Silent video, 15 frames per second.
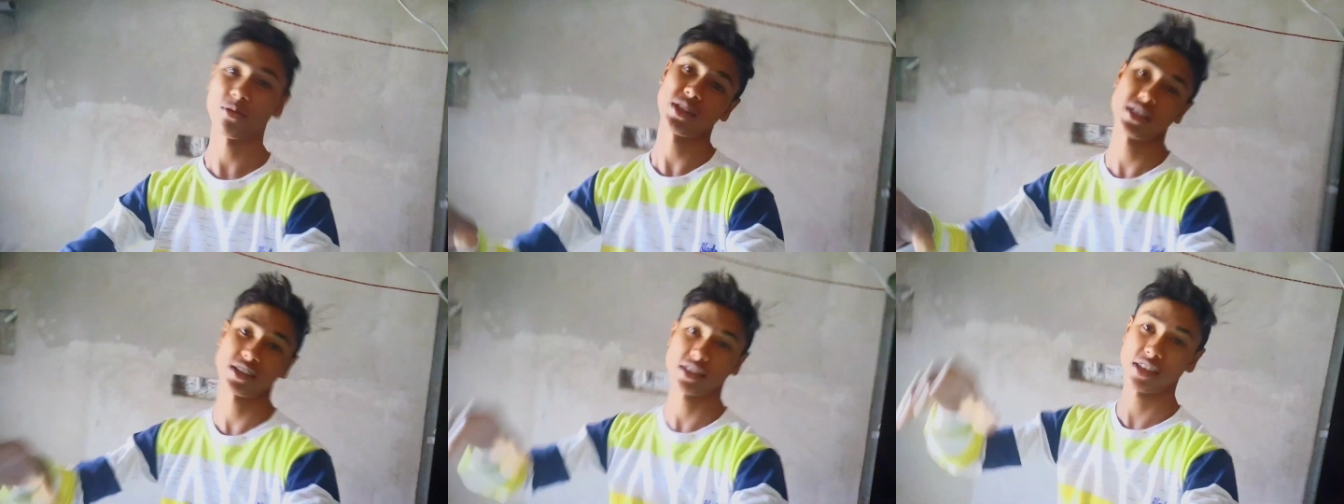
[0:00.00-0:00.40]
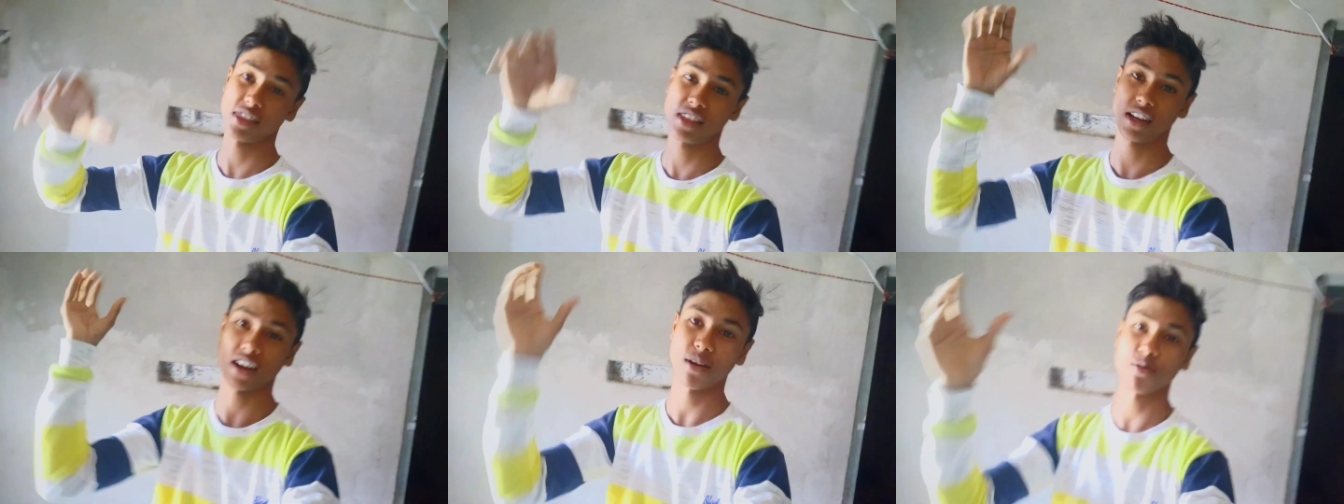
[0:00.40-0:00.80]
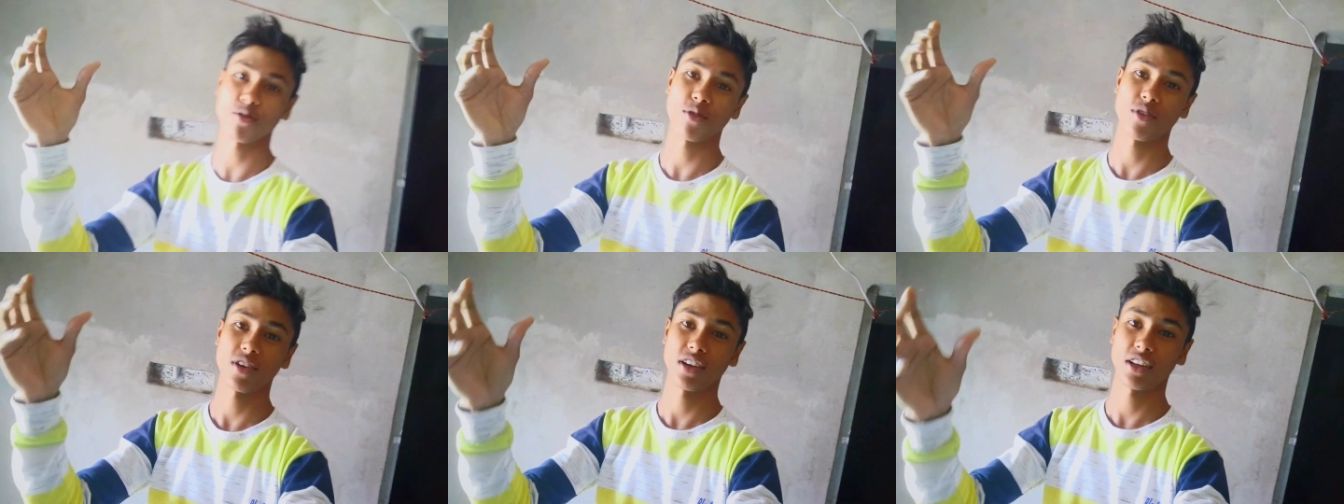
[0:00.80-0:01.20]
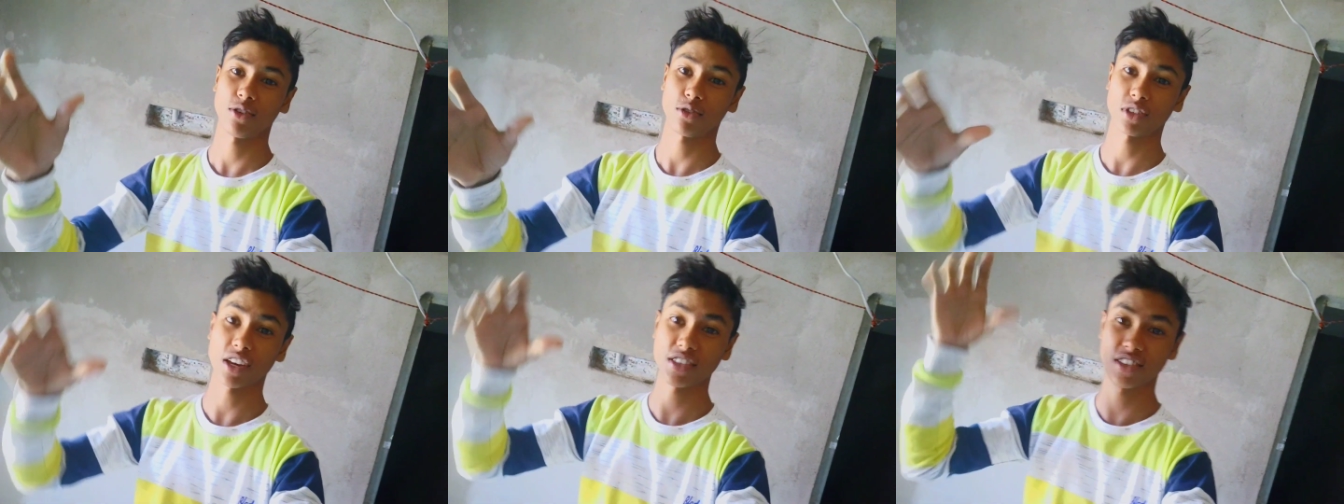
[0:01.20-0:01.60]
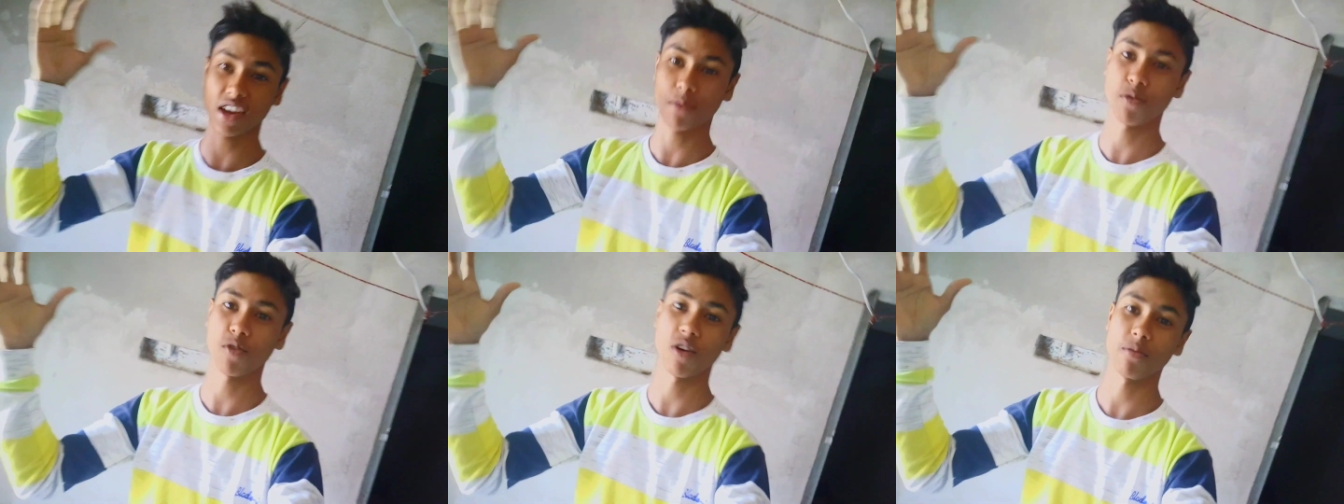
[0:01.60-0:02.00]
তোমাদের সাথে দেখাবো কোথায়
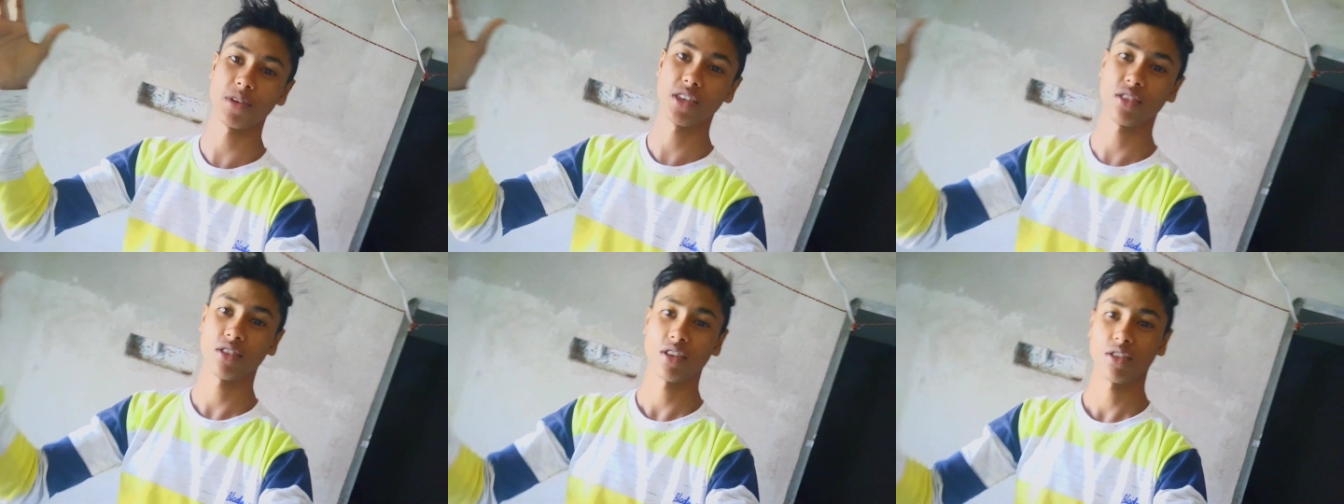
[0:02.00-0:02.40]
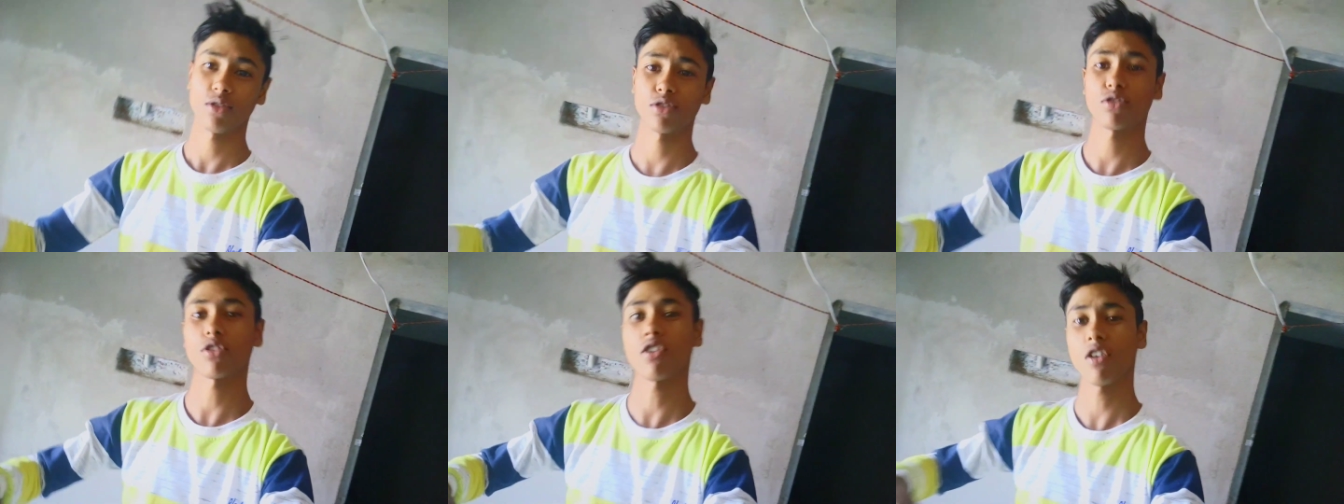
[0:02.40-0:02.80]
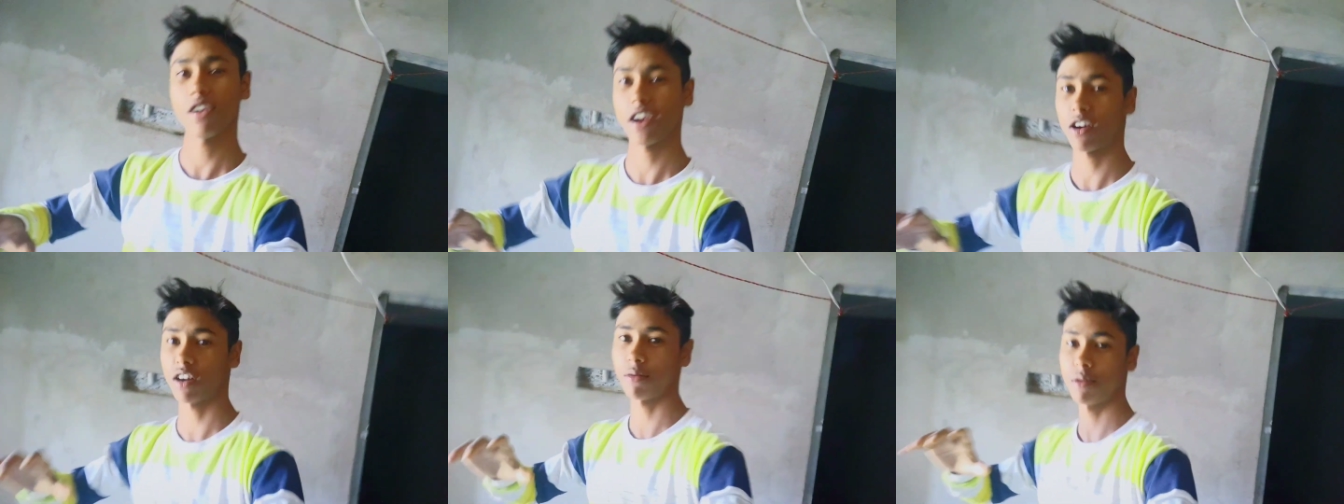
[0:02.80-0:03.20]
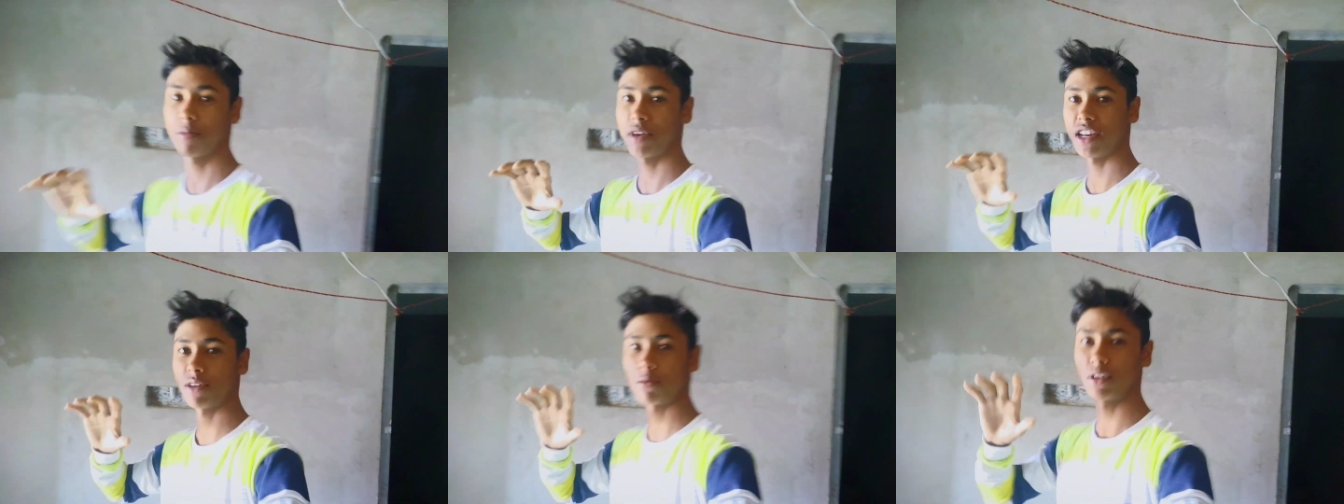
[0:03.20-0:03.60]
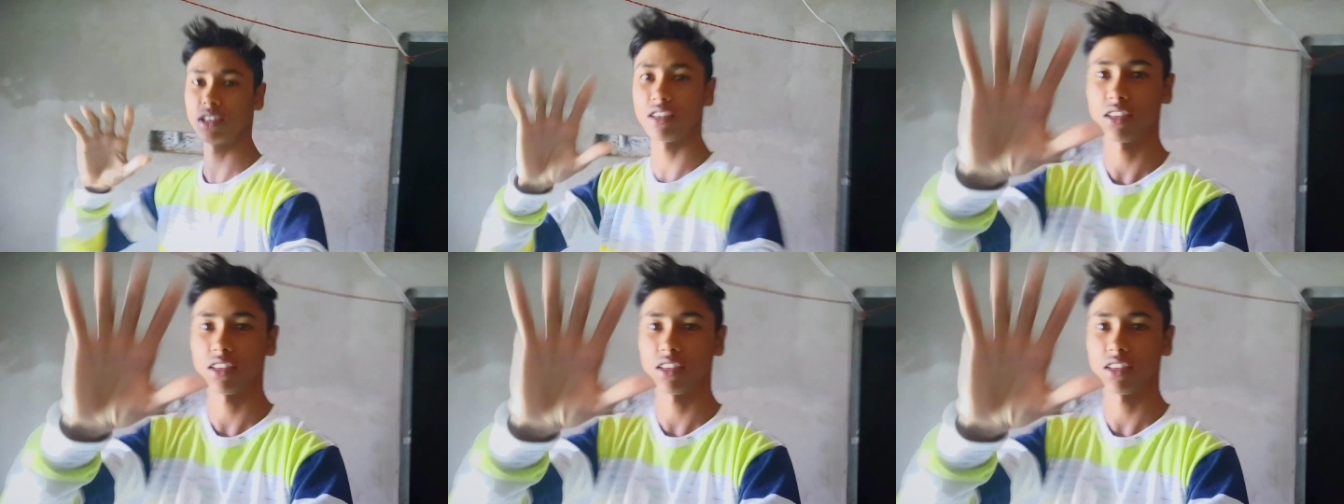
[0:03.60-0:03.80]
যাব আমি তো চলো এখন আমি বেরিয়ে পড়ি